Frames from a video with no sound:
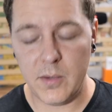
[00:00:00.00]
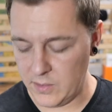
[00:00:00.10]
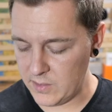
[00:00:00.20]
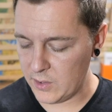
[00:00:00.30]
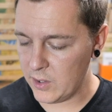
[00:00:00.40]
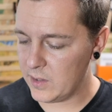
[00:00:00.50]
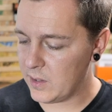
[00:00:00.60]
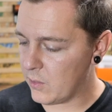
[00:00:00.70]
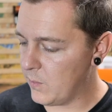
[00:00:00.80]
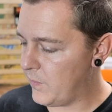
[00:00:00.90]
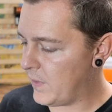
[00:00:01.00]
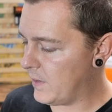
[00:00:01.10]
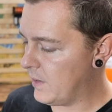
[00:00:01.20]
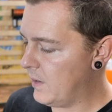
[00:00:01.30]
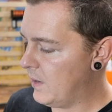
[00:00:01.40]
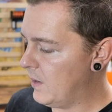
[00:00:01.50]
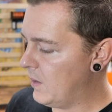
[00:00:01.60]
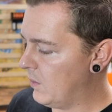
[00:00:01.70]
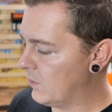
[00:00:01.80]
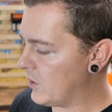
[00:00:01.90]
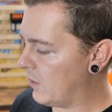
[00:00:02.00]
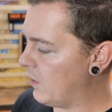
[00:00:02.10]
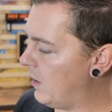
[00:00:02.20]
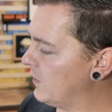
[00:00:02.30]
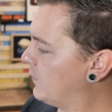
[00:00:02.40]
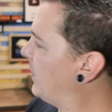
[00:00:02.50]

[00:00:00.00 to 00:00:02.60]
oder so, dann könnte ich da rumfahren und schauen, oh, das